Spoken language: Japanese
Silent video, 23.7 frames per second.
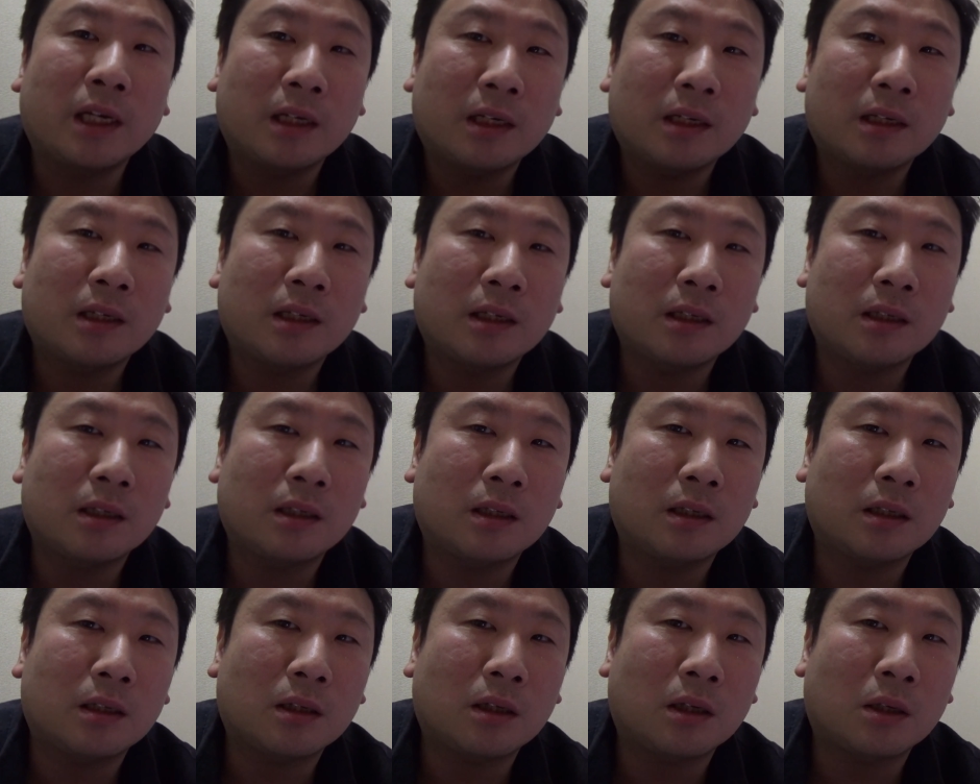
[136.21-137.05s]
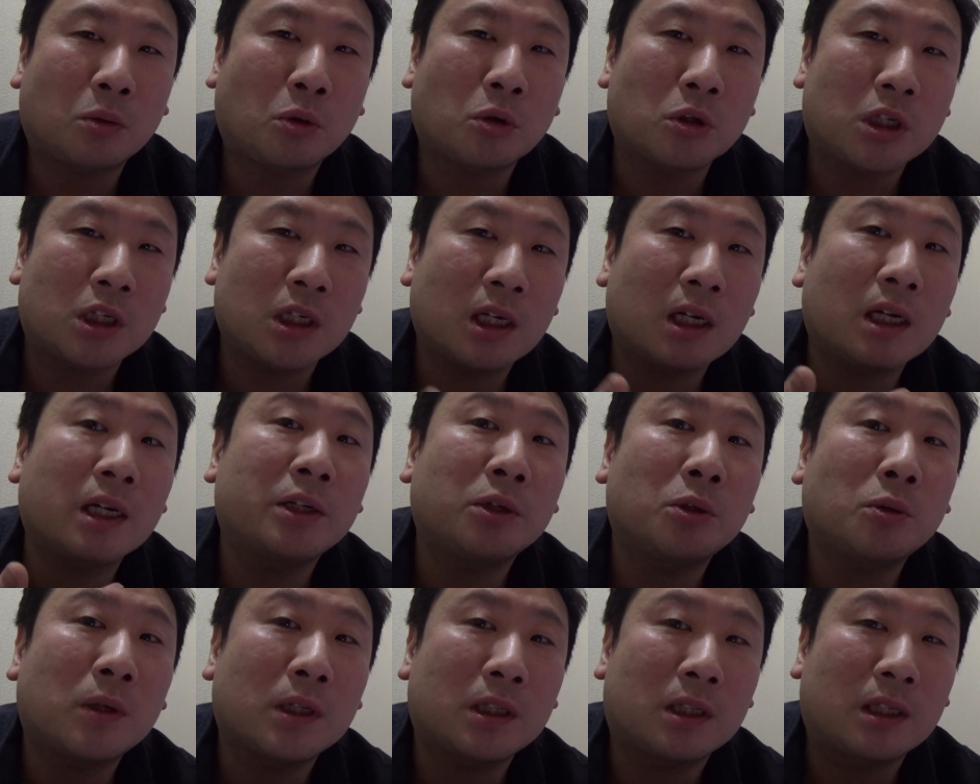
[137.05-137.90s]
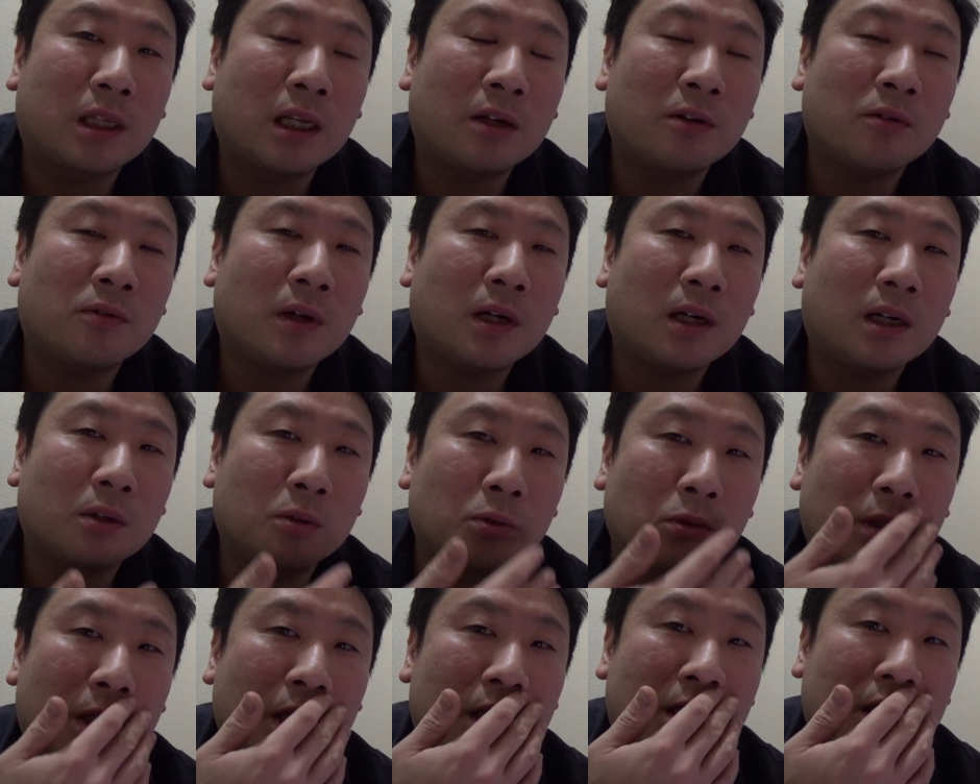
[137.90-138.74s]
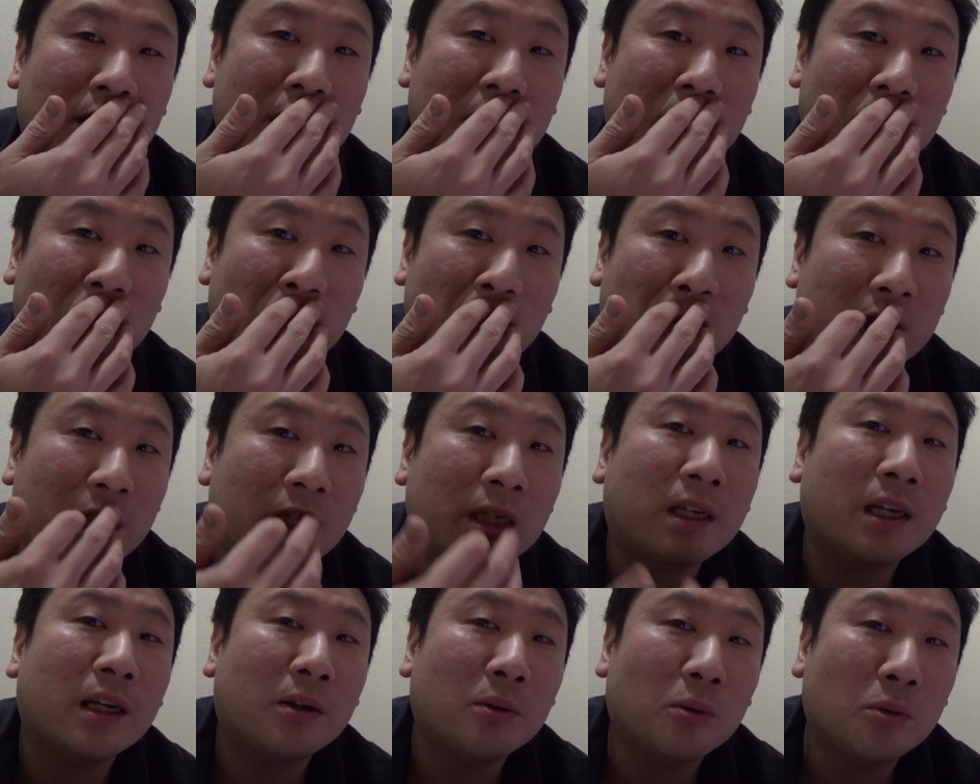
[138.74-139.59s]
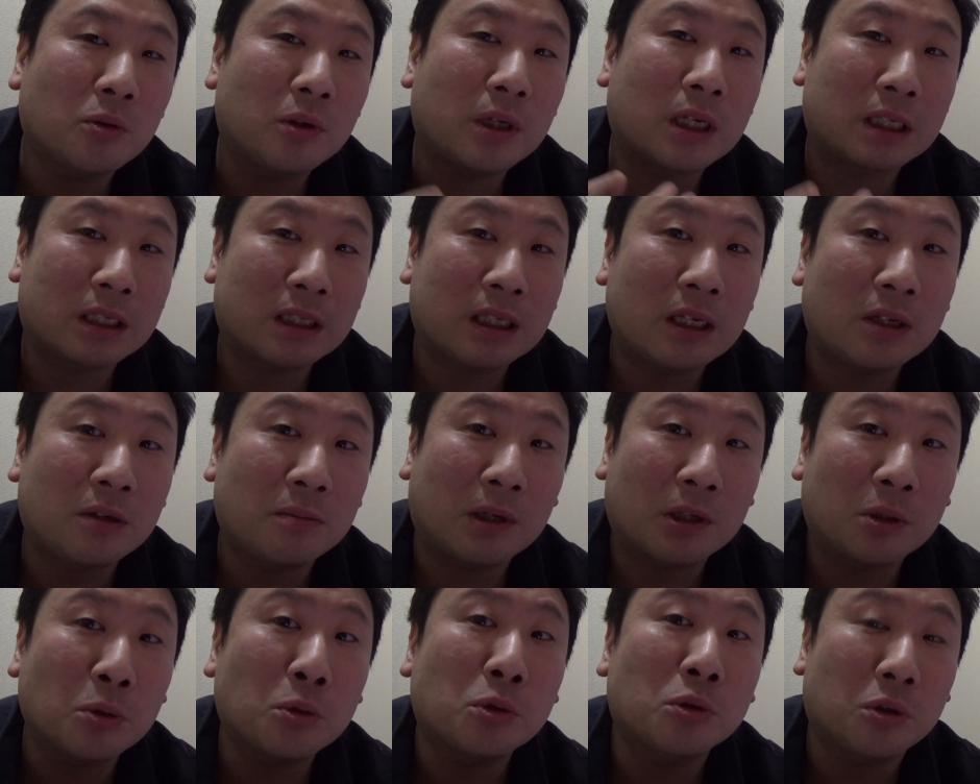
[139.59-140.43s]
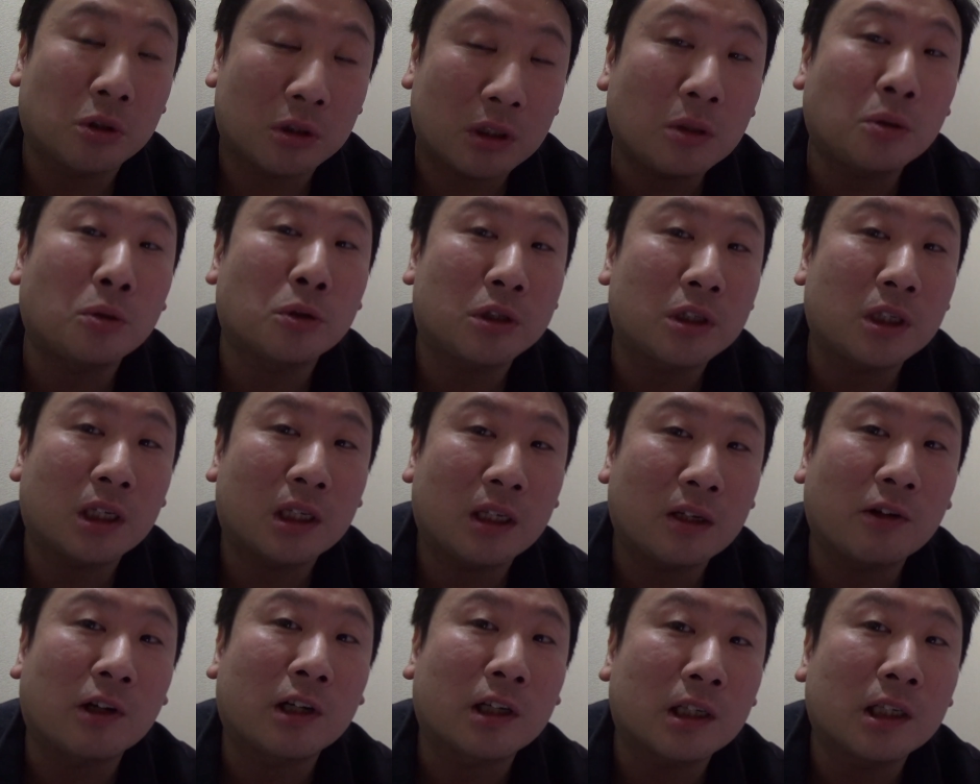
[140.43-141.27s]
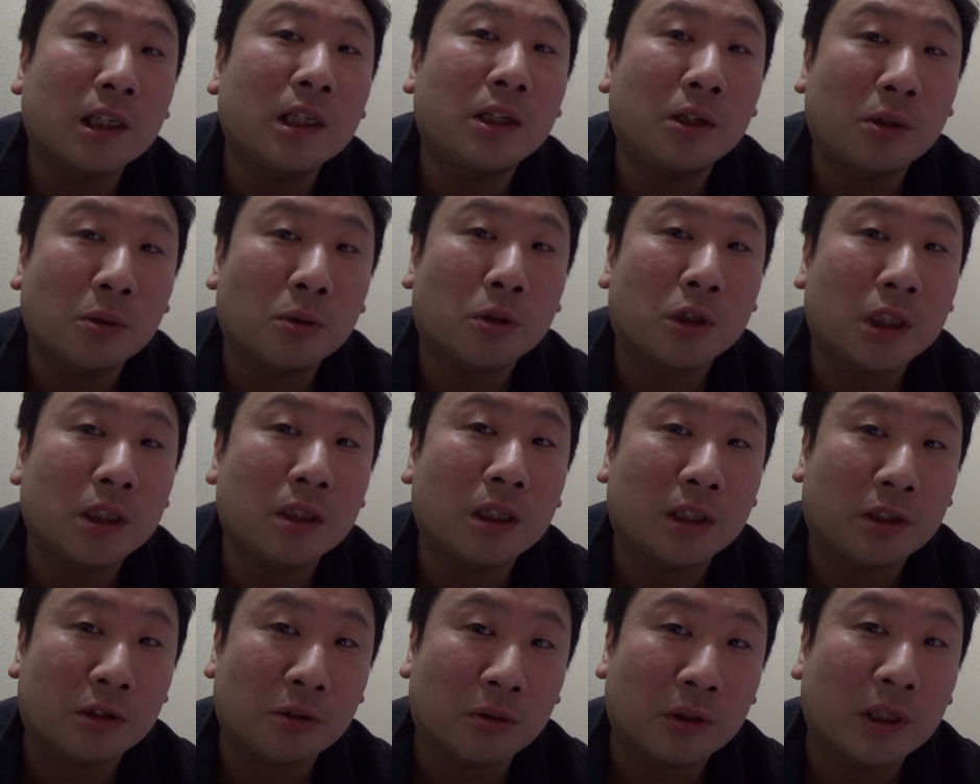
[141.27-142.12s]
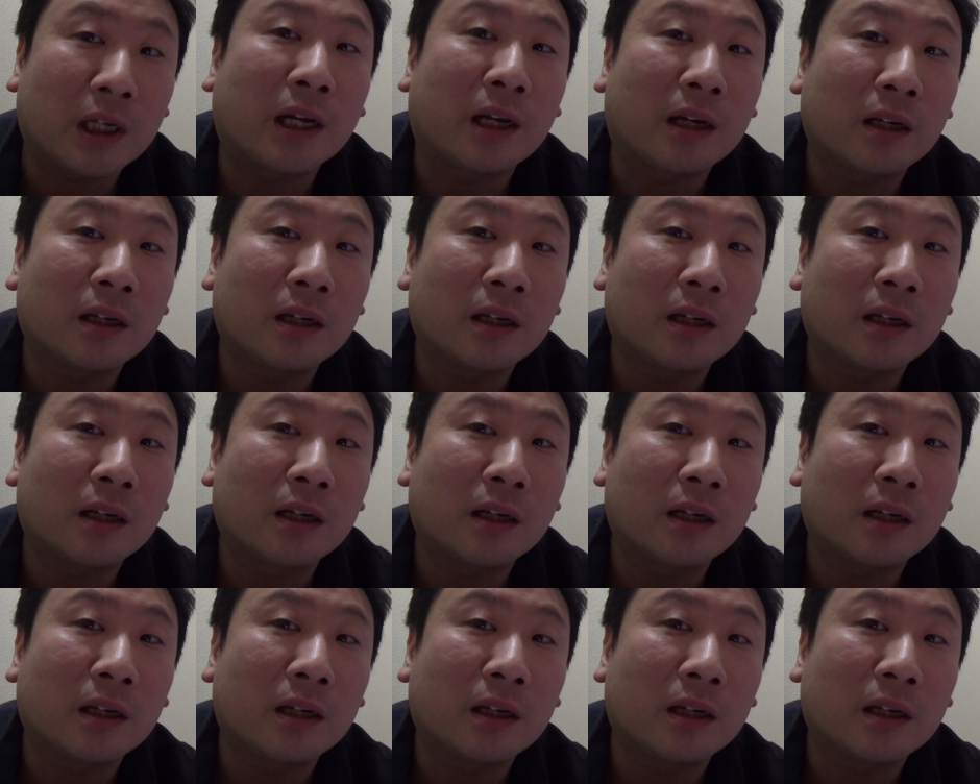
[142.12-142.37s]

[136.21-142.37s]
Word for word: いただくあこちらが要は電話受け付ける、この意見を受け付ける窓口としてはこちらではよろしいんですよね。